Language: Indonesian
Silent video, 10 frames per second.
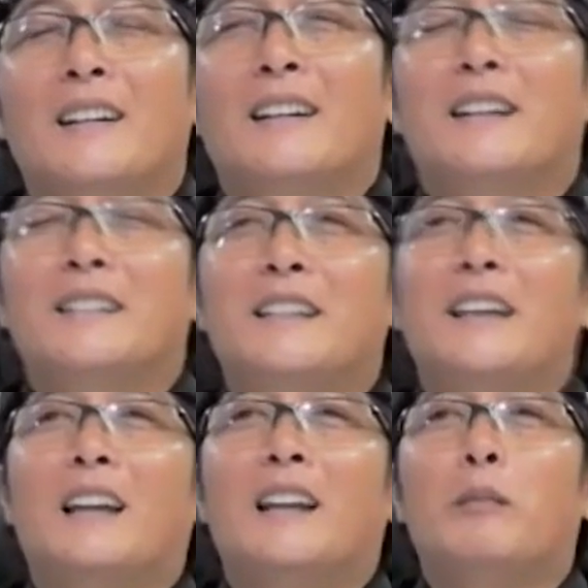
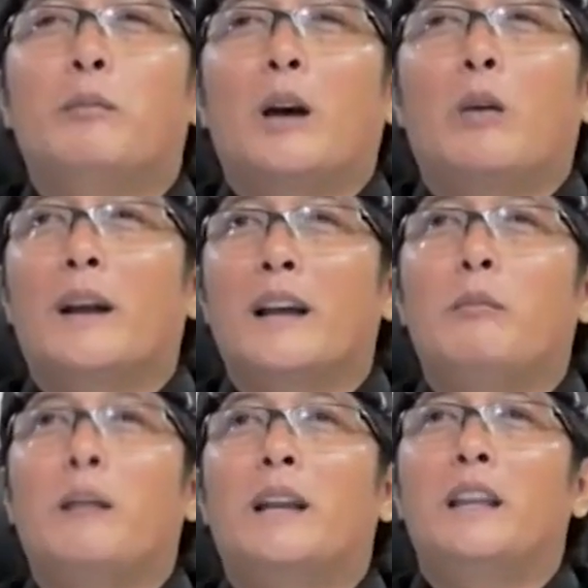Kecintaan daripada
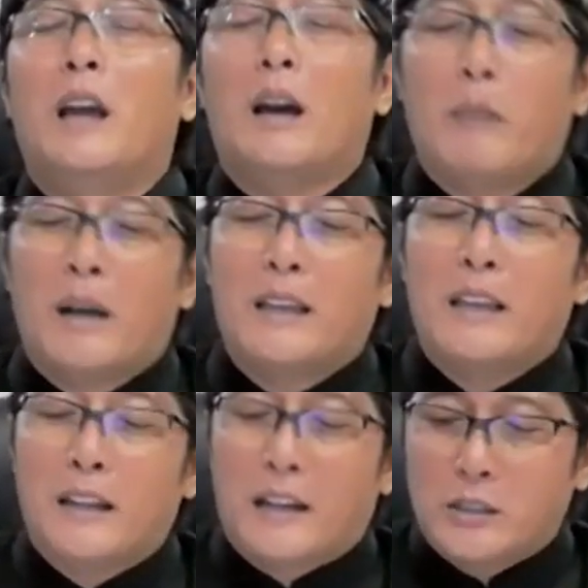warga Bali ini, apalagi
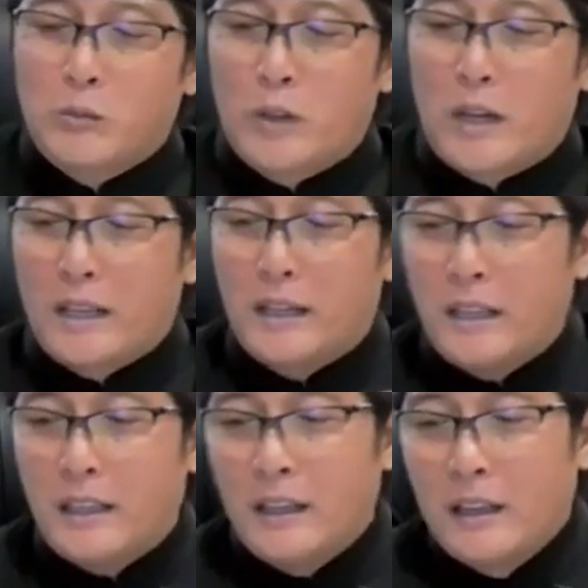generasi muda
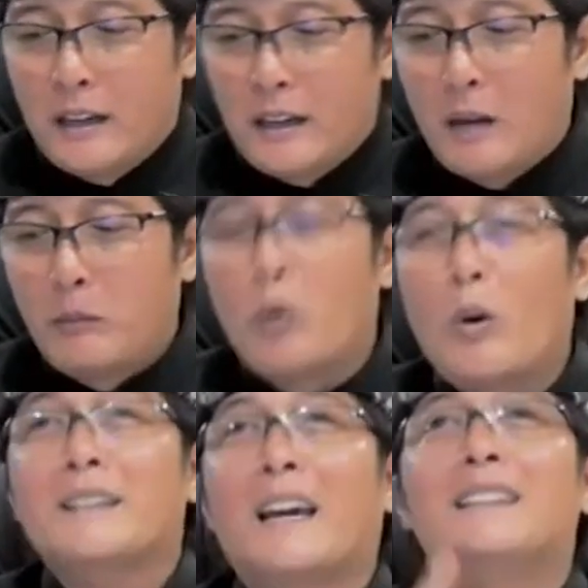ini, dan
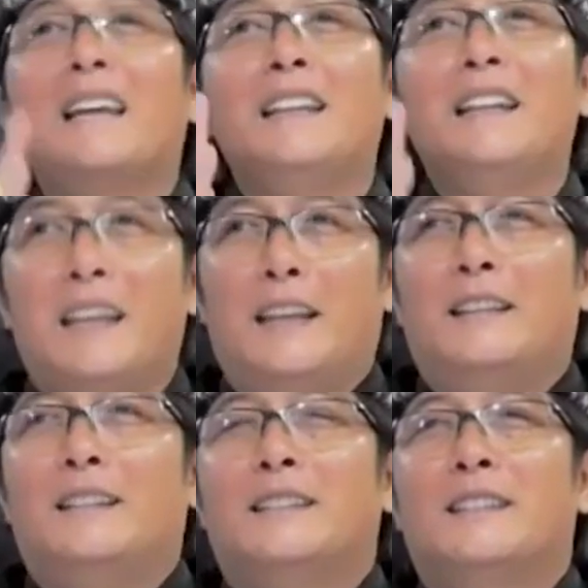menguatkan jati diri.
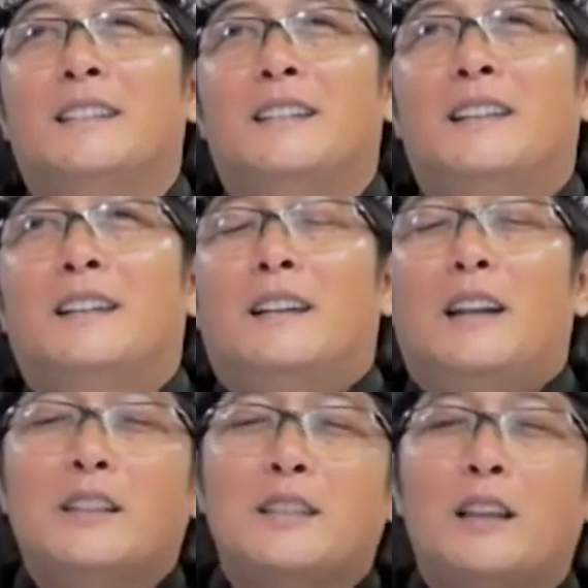
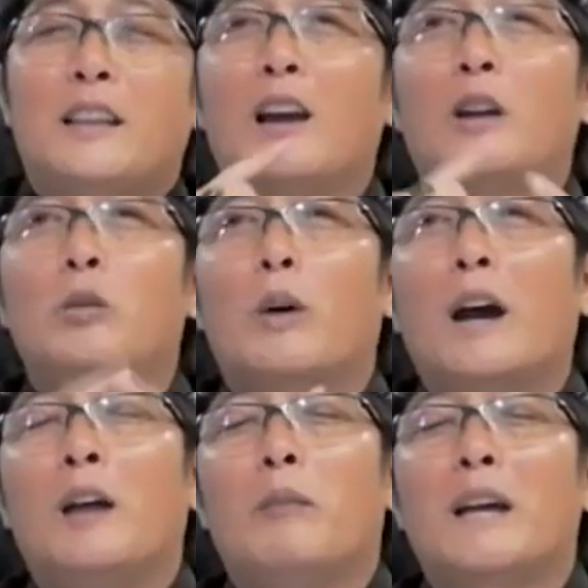Dan yang
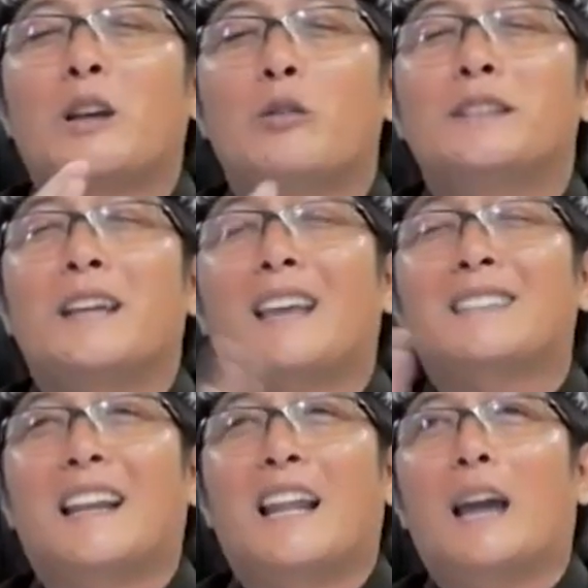kedua, bahasa Indonesia
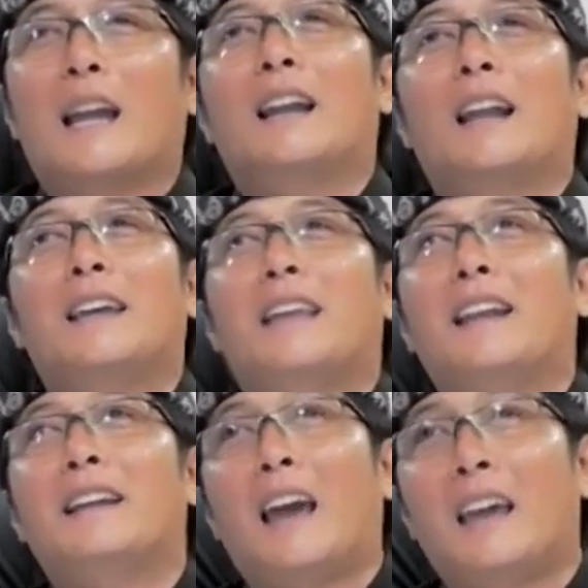laksanakan karena kita
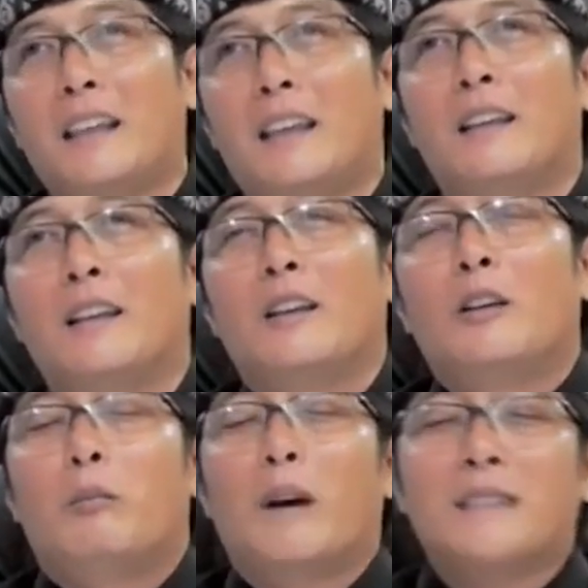NKRI.
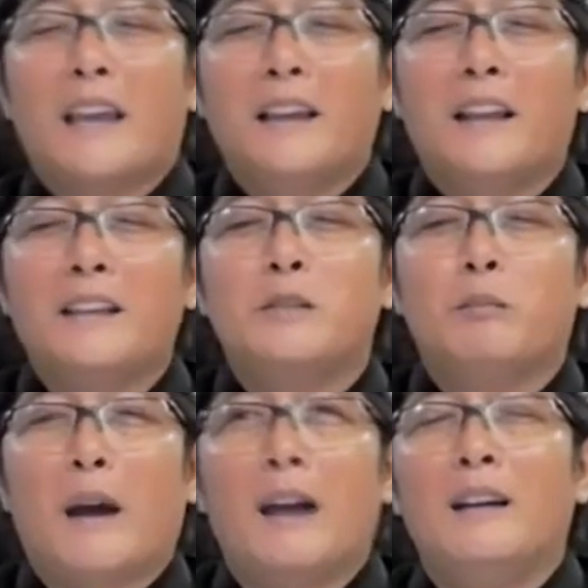Bahasa Inggris,
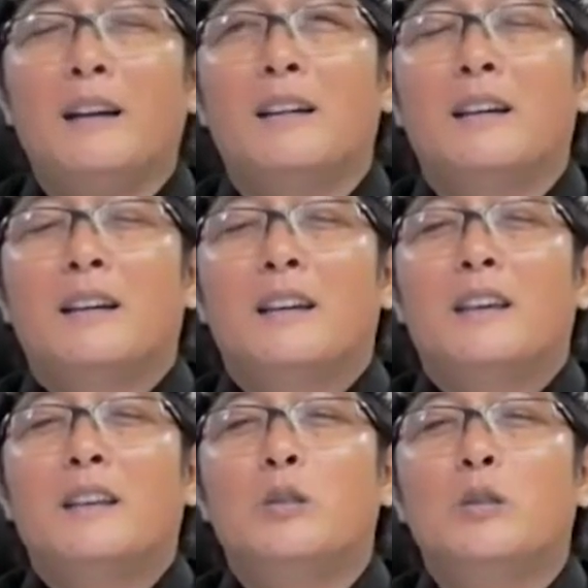Jepang,
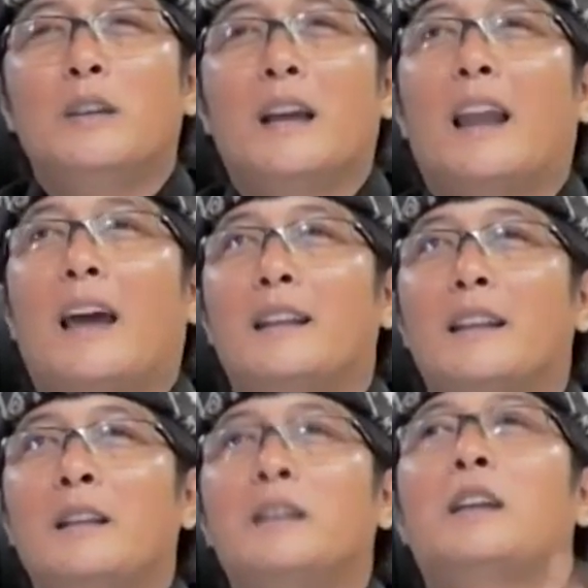itu yang lainnya
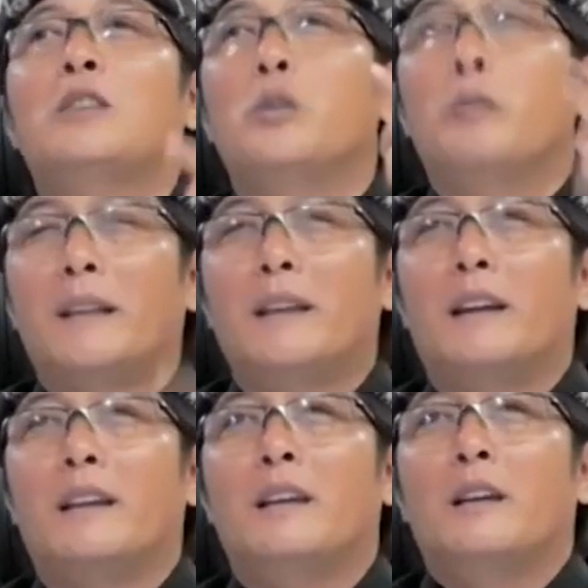ini kita cukup
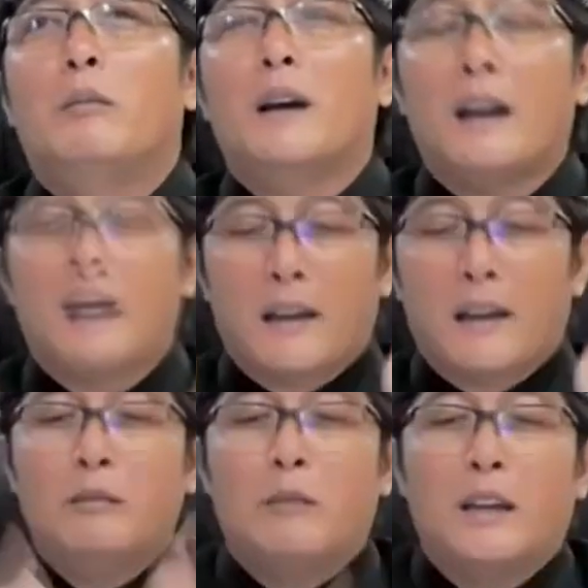pelajari. Maka
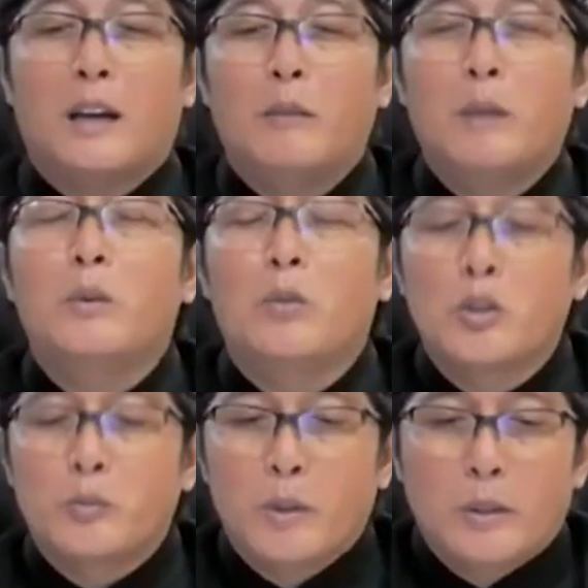keren bagi kami
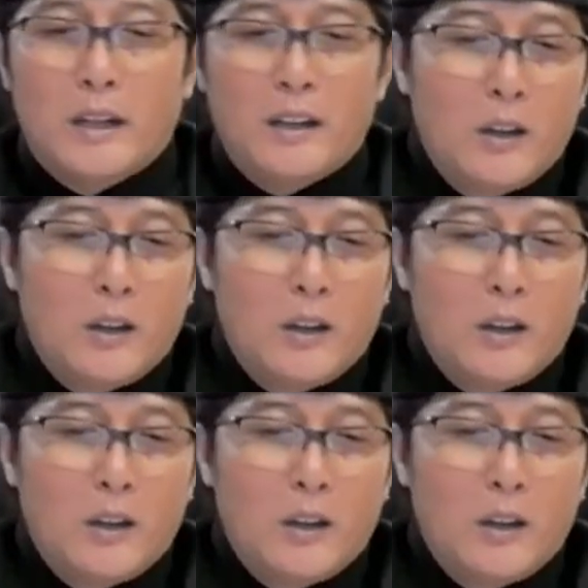dukung sepenuhnya.